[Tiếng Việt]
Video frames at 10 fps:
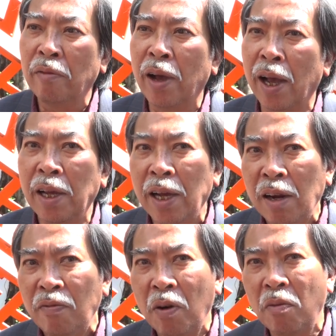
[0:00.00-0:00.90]
và cái
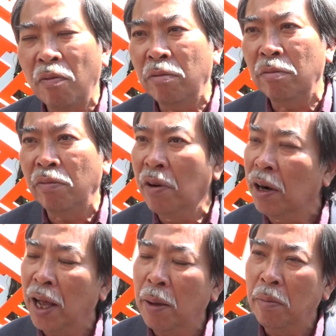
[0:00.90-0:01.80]
khát vọng
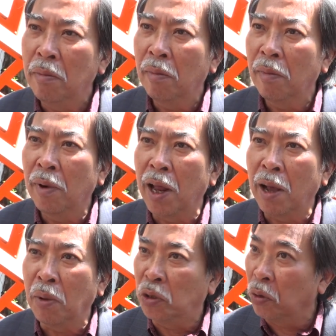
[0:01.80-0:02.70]
phương Nam
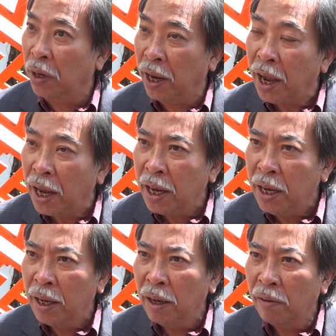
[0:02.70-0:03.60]
là một chủ đề hay
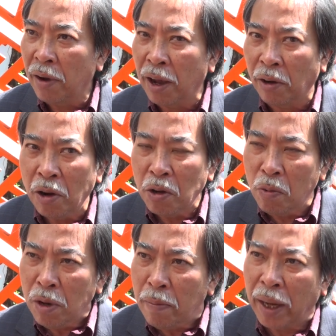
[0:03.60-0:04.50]
và nói
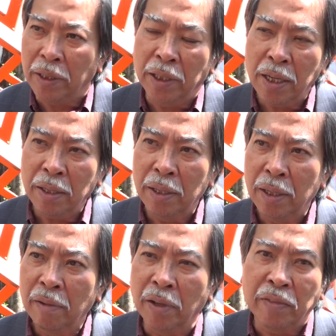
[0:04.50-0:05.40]
đúng cái bản chất.
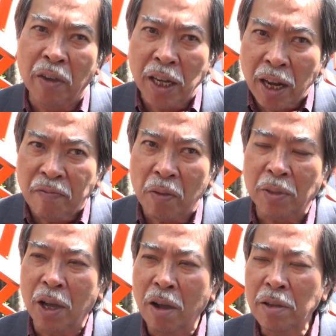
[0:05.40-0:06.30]
Với khát
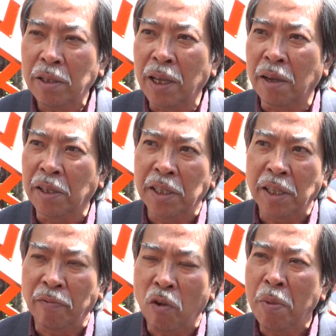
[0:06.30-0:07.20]
vọng đó thì người dân
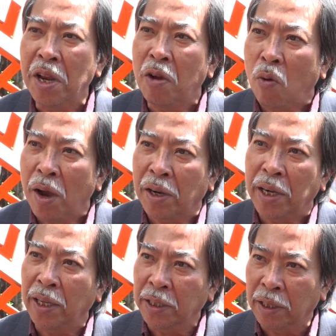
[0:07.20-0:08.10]
thành phố mới đi qua được
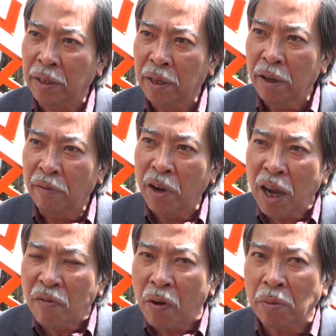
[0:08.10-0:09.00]
cái đại dịch. Với
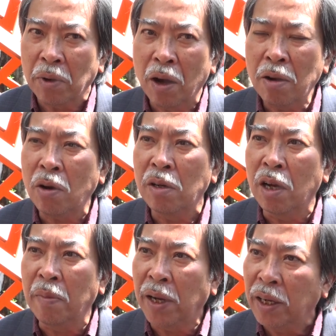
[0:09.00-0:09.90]
khát vọng đó con
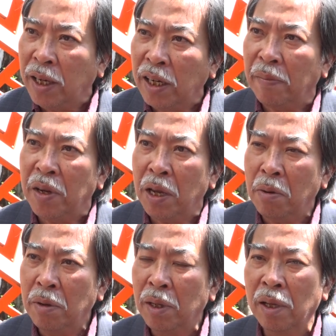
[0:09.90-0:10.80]
người mới gắn kết lại với
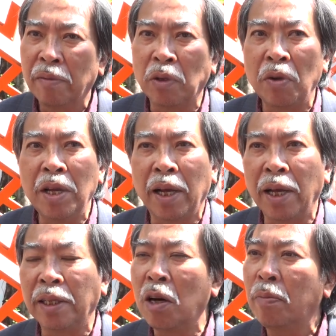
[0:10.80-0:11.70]
nhau. Và tôi nghĩ là
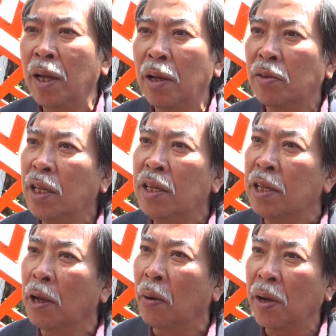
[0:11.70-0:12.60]
Ngày Thơ hôm nay có rất
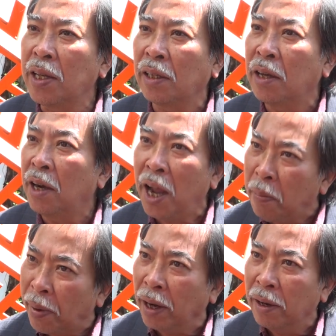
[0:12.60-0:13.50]
nhiều các nhà thơ khác
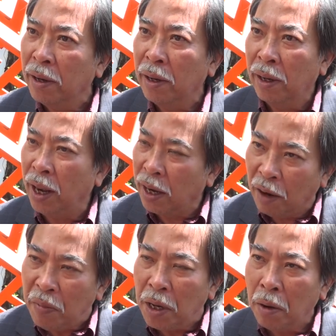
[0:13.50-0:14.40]
biệt đã
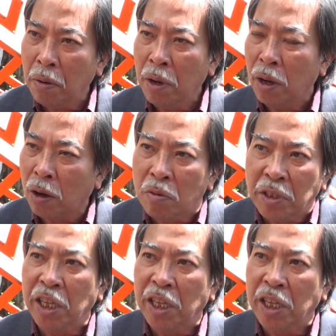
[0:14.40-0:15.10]
đến với nhau, cùng